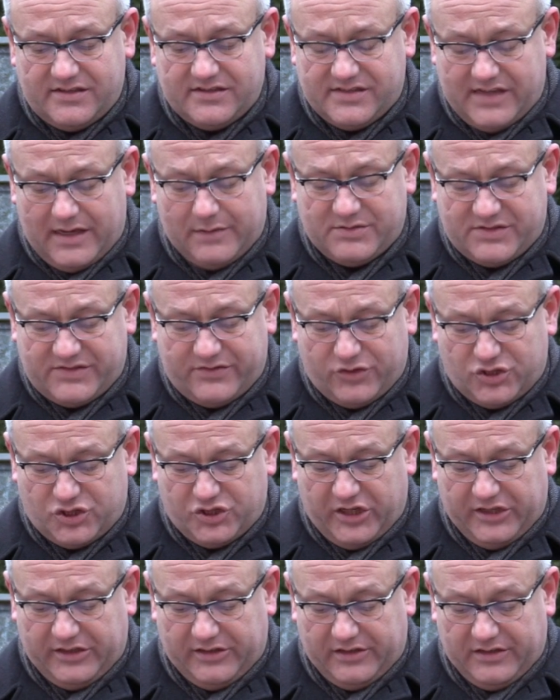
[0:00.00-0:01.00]

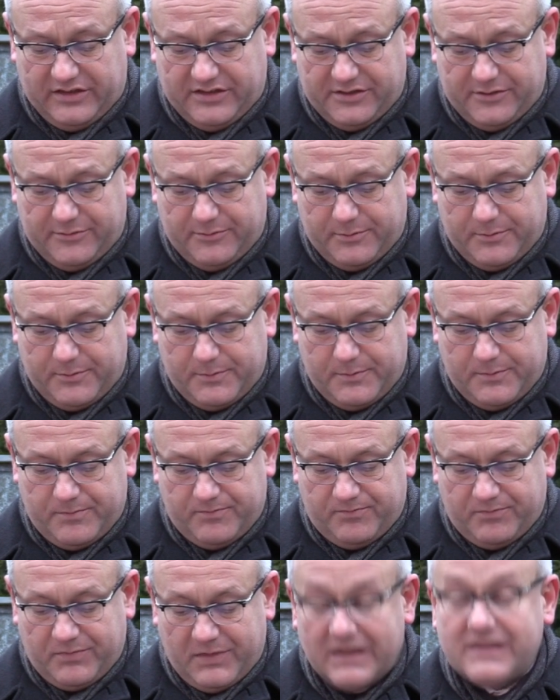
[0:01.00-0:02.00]
selbstverständlich.
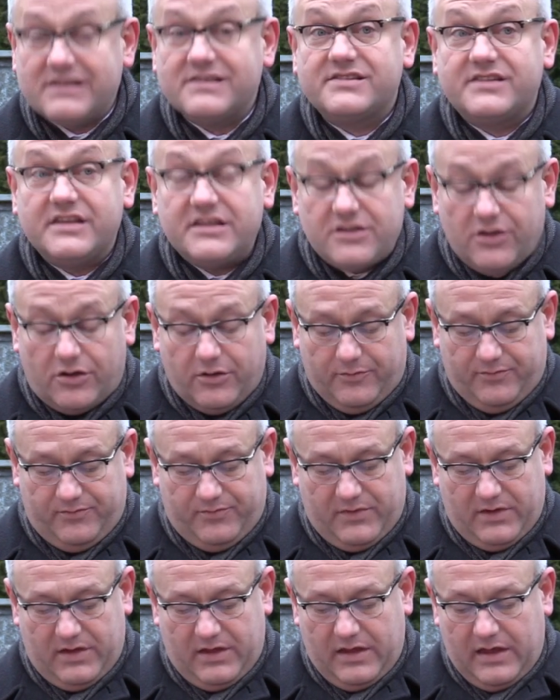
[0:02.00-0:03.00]
Sicher
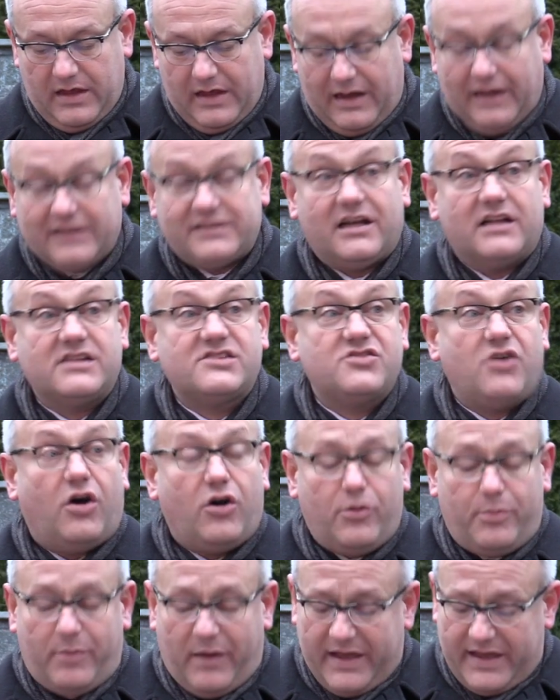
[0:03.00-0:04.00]
hat dazu
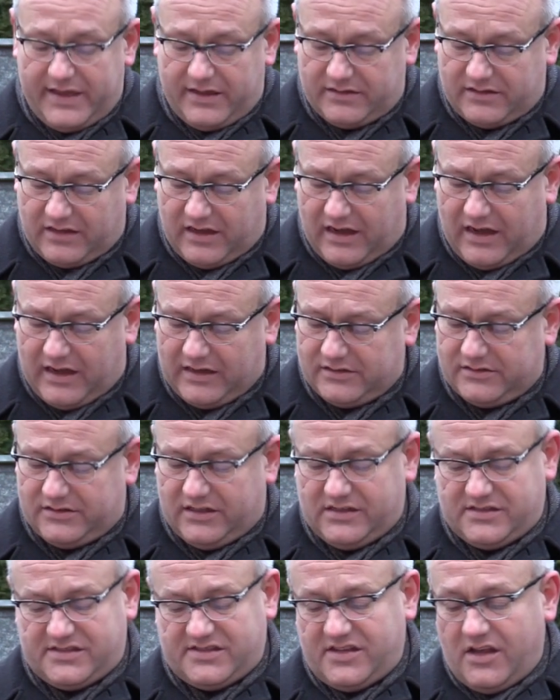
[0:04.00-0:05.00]
auch beigetragen,
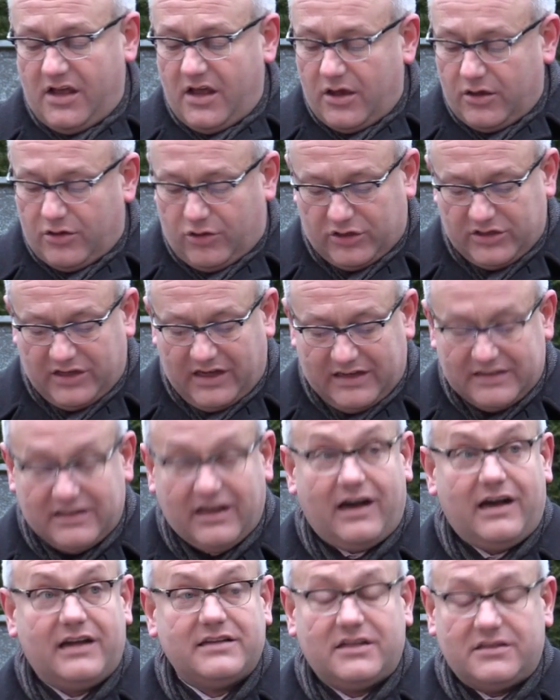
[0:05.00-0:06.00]
dass Konrad
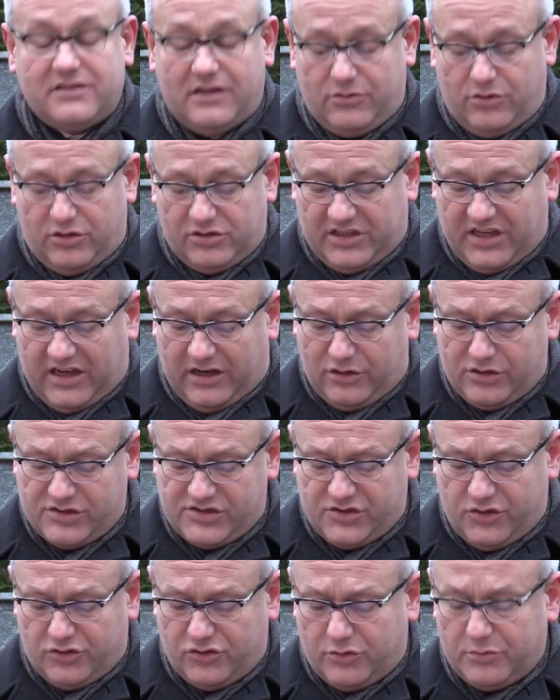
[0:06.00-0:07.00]
Adenauer die
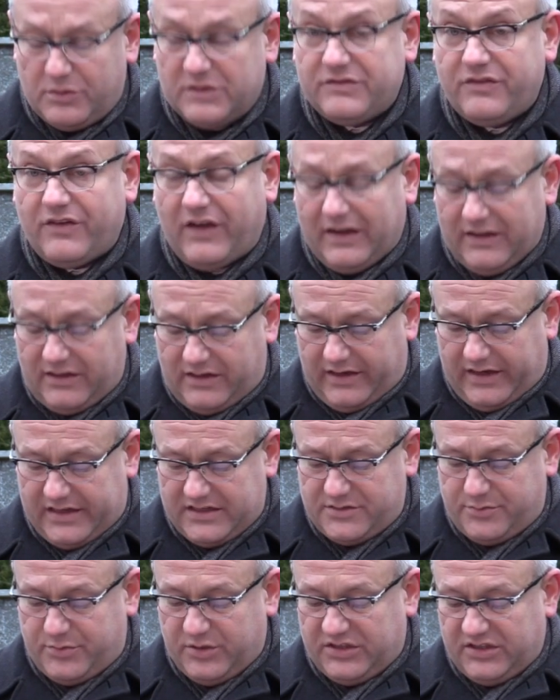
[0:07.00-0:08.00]
Aussöhnung mit
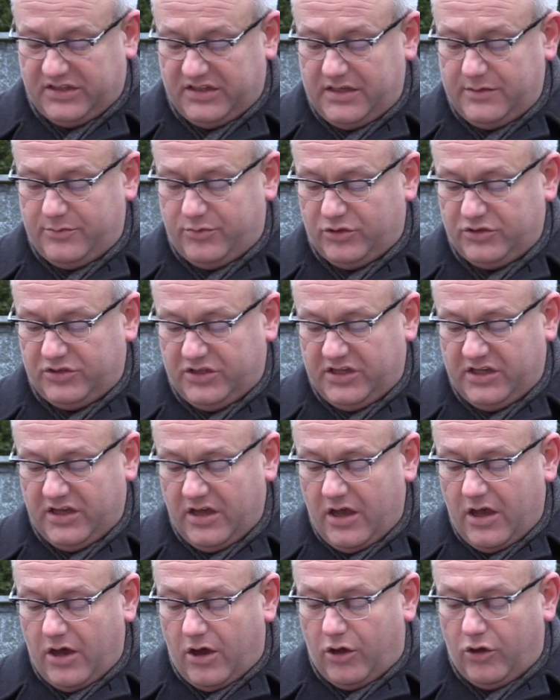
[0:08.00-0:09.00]
Frankreich betrieb und die
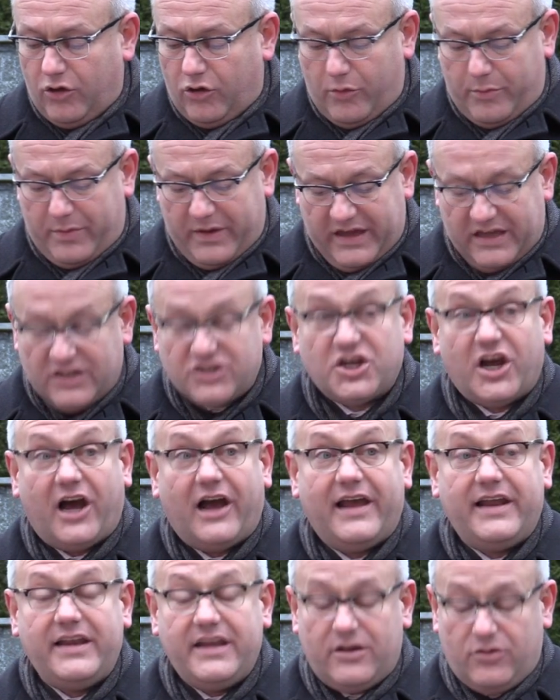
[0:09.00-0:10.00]
europäische
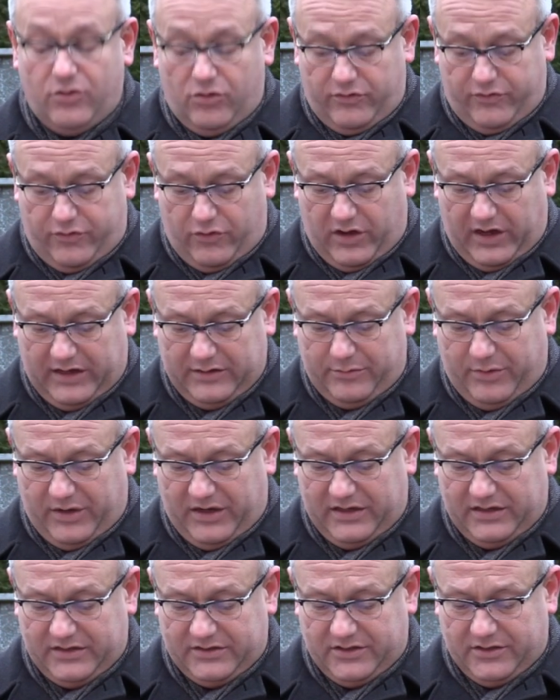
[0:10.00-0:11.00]
Einigung
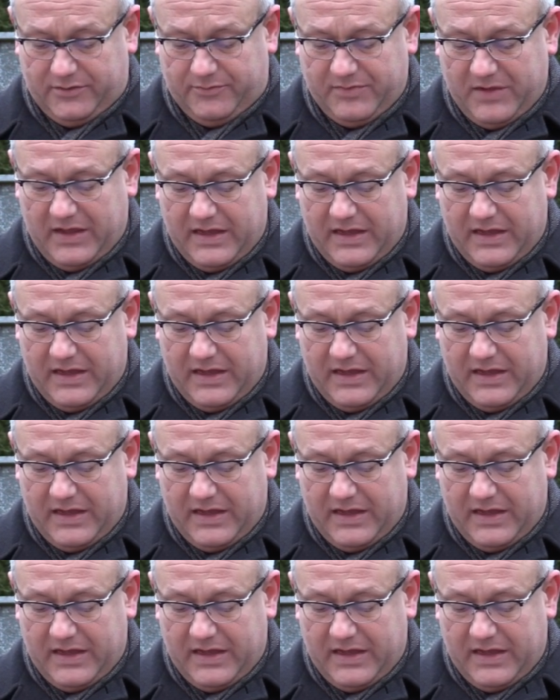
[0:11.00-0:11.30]
voranbrachte.